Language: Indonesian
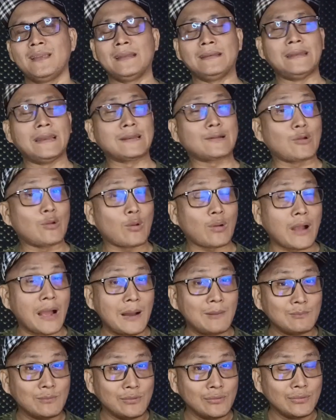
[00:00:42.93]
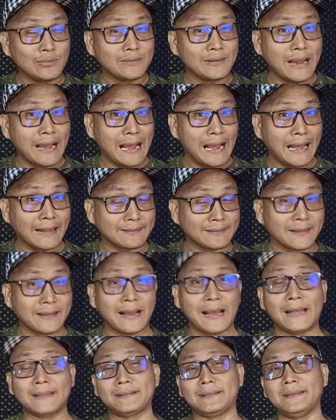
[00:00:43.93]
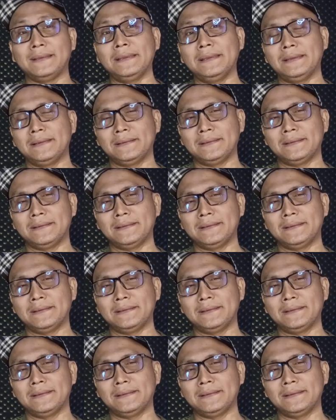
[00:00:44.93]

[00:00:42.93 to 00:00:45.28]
Dan kalau kamu tidak hati-hati,